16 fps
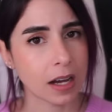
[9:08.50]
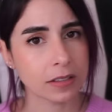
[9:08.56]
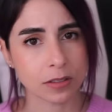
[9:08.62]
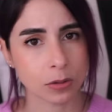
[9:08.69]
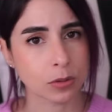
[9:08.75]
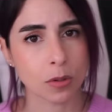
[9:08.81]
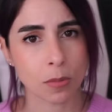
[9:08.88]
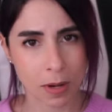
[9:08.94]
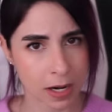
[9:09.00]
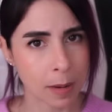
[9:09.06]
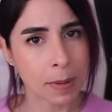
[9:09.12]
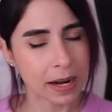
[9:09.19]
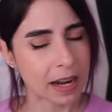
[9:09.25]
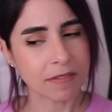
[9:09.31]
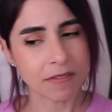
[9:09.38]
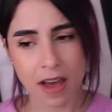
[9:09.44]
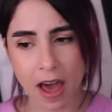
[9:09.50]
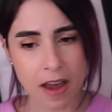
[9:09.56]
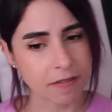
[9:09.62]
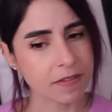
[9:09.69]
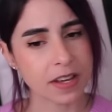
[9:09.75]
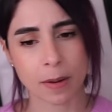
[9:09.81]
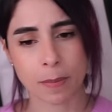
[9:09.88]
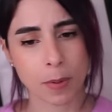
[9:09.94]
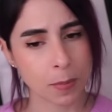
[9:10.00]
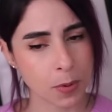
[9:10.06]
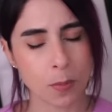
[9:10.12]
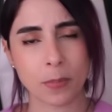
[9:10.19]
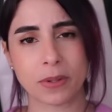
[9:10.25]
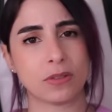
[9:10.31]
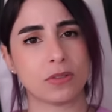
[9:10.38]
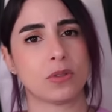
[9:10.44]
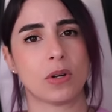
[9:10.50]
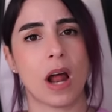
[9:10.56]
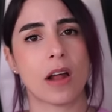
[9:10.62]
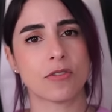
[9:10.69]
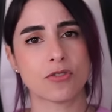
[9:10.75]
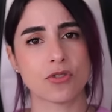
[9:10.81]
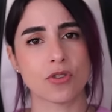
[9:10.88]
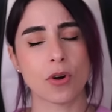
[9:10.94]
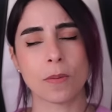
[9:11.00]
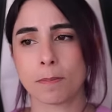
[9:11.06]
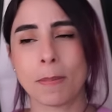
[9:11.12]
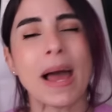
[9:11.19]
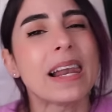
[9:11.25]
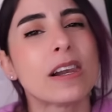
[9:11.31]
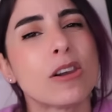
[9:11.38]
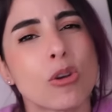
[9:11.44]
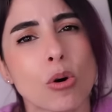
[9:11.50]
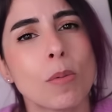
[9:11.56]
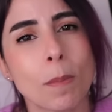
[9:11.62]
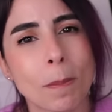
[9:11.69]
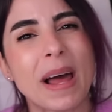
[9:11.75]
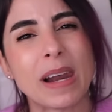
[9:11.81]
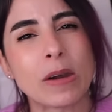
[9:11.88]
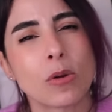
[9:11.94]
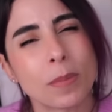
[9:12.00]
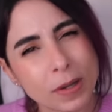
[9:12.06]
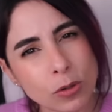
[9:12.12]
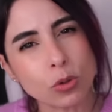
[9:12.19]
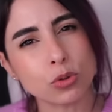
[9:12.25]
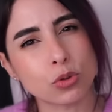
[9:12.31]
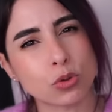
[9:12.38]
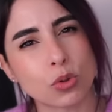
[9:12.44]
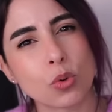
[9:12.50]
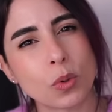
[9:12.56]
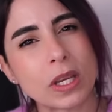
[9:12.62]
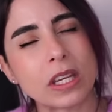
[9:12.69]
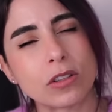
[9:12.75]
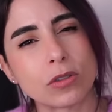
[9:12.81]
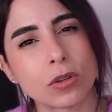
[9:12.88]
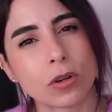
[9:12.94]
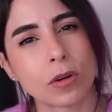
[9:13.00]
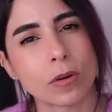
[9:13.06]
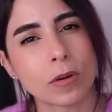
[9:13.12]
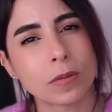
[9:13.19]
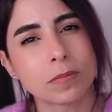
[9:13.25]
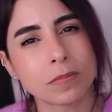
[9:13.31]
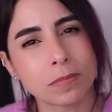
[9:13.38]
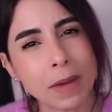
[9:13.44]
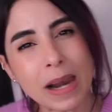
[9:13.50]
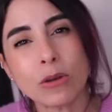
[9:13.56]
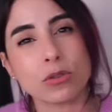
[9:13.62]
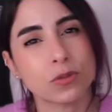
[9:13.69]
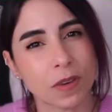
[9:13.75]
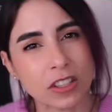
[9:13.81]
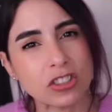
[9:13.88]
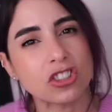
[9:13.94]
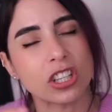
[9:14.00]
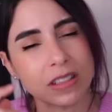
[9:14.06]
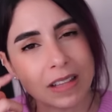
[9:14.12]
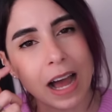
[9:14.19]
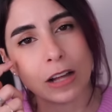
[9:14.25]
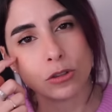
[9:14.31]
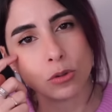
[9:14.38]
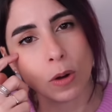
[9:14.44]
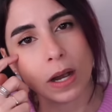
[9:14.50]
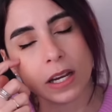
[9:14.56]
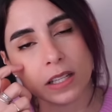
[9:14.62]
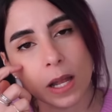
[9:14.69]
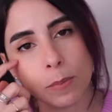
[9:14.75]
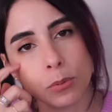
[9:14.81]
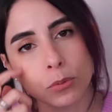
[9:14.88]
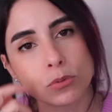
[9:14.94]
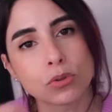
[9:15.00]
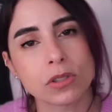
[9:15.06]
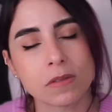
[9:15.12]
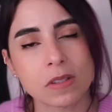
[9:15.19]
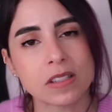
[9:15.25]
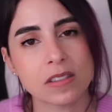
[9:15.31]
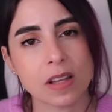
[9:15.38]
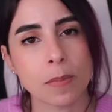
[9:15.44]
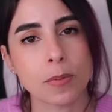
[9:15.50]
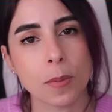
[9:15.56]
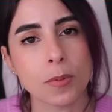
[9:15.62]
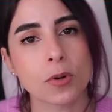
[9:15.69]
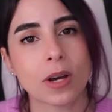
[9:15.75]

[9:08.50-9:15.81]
secondo me una bella verve, era proprio un personaggio bello, bello, ben conosciuto costruito, bello sfaccettato anche dal punto di vista proprio